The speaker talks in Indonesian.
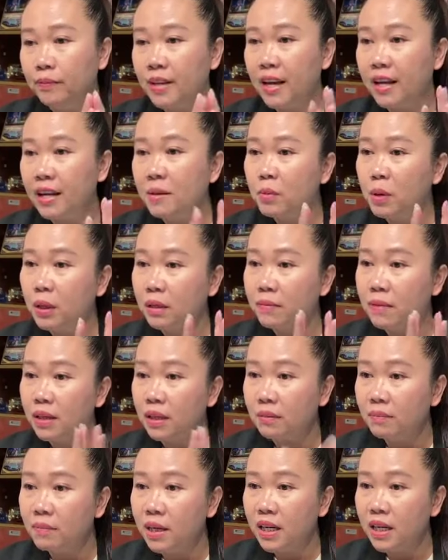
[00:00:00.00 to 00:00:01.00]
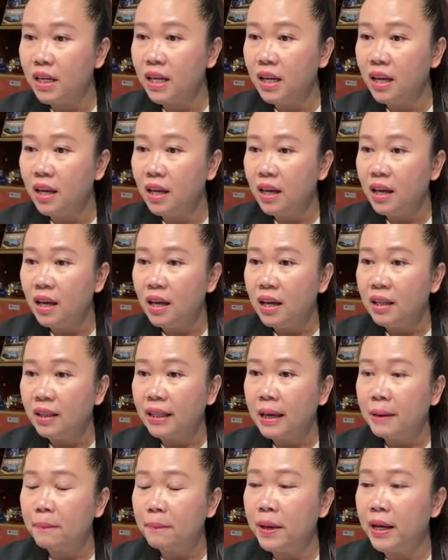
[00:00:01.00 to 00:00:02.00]
Nah ini buat teman-teman ini
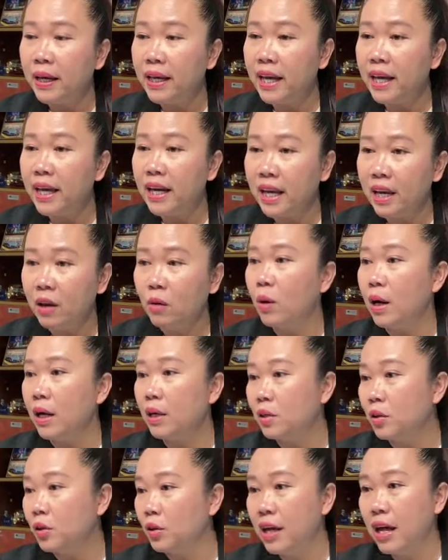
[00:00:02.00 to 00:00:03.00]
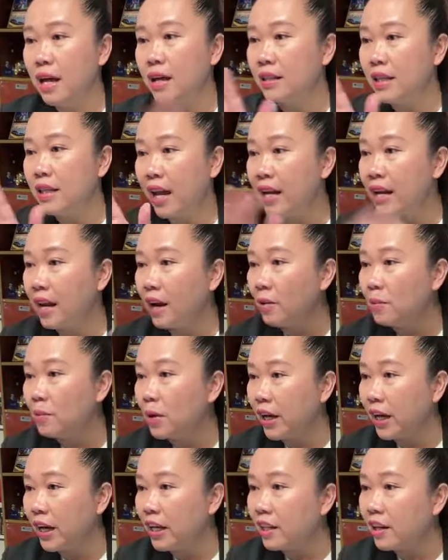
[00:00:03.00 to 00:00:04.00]
TB kiri, waduh, gak saya nggak
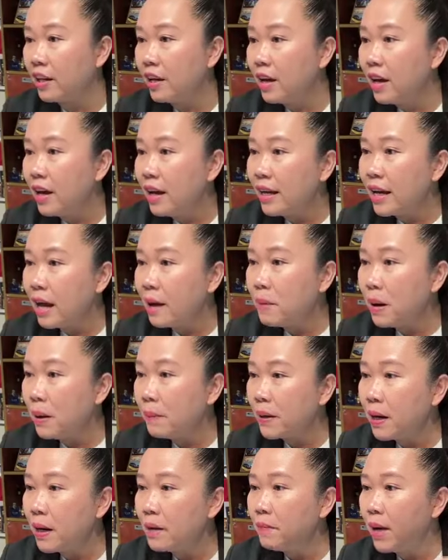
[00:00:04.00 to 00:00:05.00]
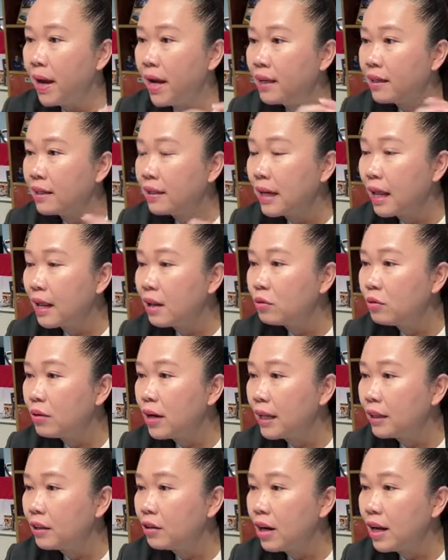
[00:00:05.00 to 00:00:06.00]
ngomong kayak gitu. Yang baperan main
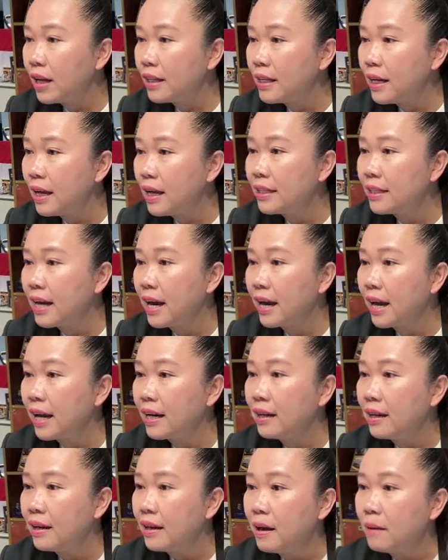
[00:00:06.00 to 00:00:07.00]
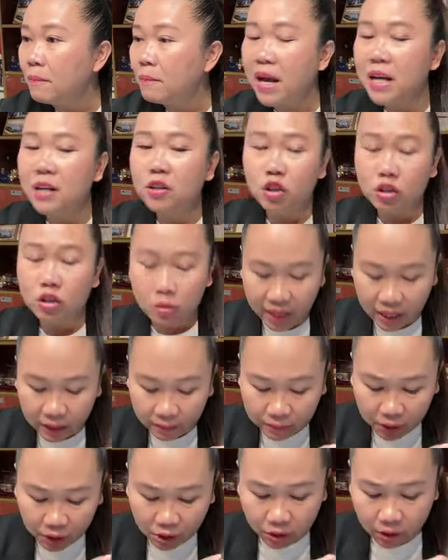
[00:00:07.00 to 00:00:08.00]
kalkulator aja, jangan main sosmed,
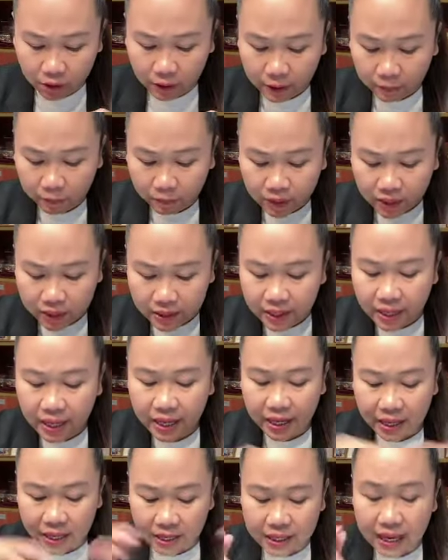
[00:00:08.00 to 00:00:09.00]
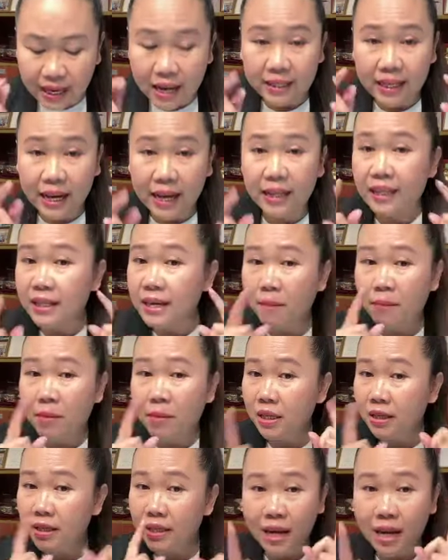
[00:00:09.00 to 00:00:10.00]
betul. Jadi saya tidak
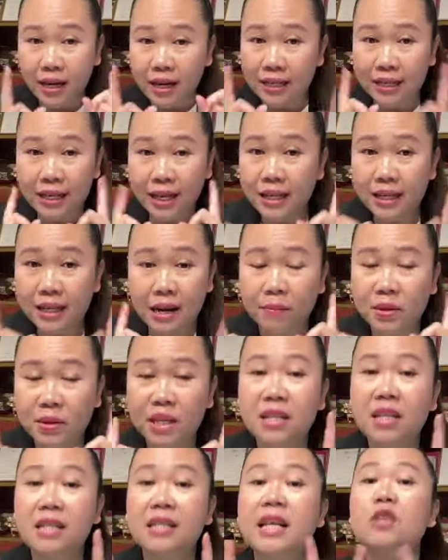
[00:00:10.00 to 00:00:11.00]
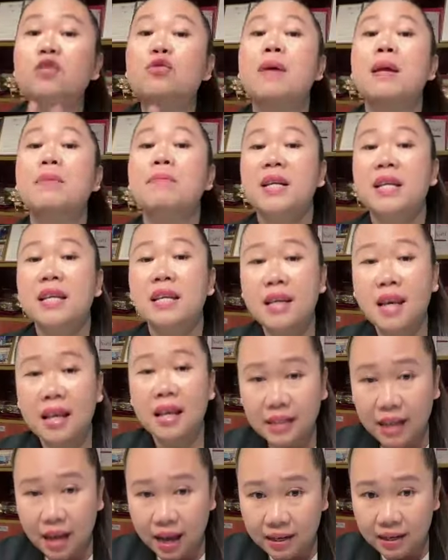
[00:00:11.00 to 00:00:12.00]
menyindir ya, saya tidak menyindir, saya cuma
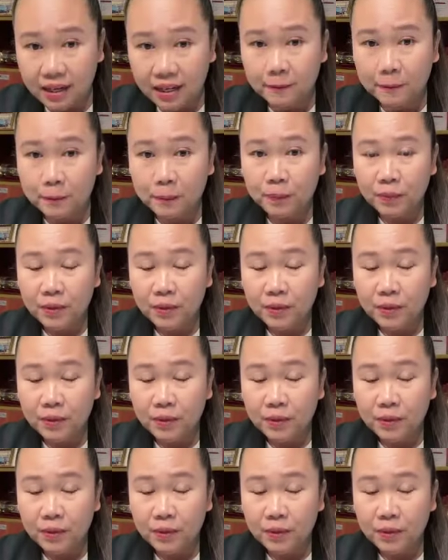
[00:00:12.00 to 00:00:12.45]
mengingatkan nih.